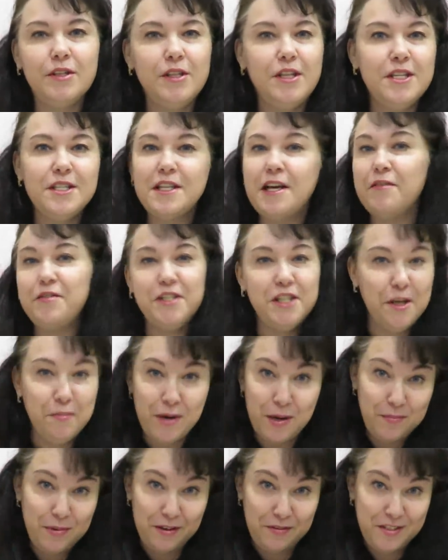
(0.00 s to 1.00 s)
не
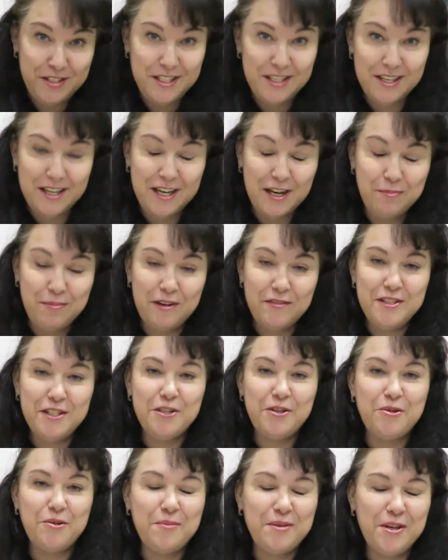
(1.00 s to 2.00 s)
совсем обо всех, обо
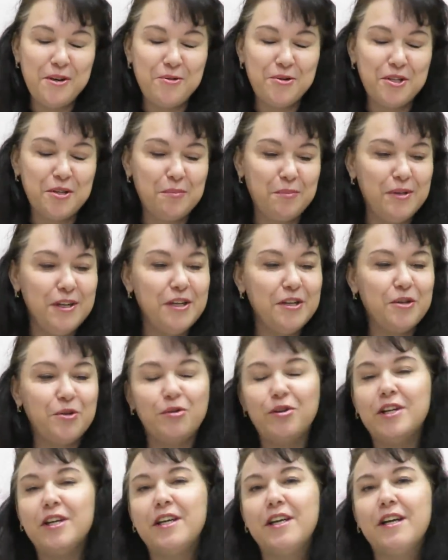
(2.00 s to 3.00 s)
всех у меня уже были
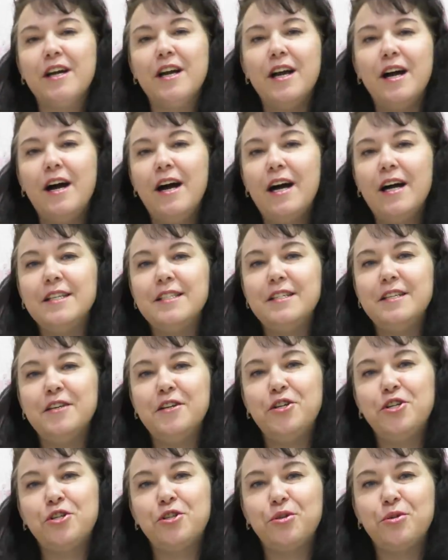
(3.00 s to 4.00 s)
ролики, а
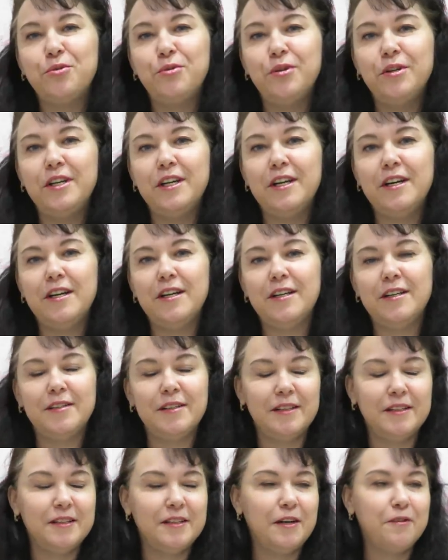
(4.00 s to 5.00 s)
тех, что
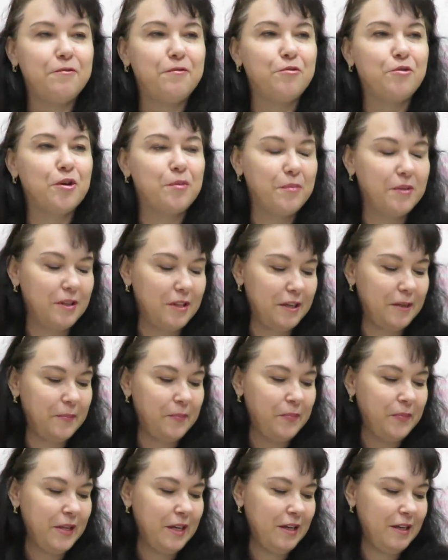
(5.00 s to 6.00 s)
я
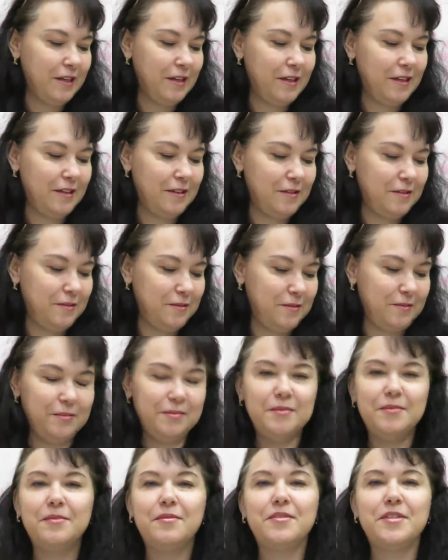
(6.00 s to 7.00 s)
оформила э,
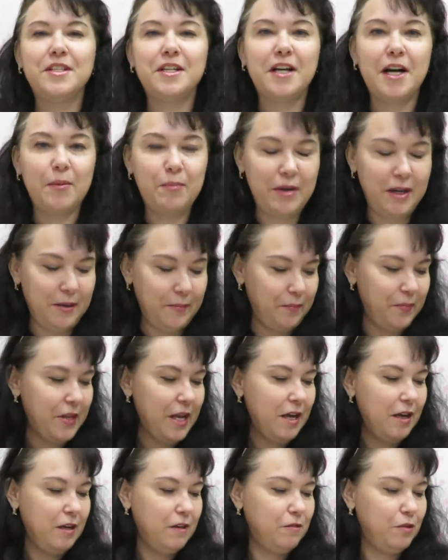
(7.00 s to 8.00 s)
в декабре.
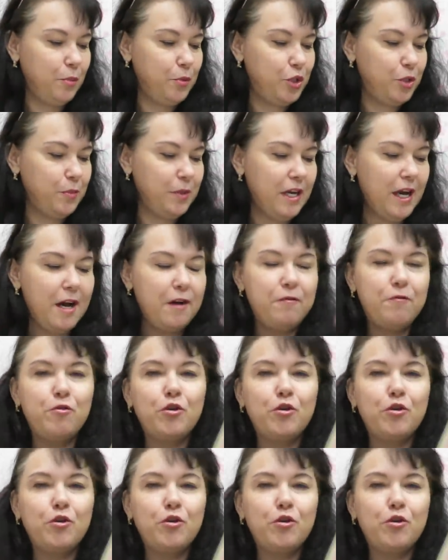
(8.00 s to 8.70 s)
В общем, я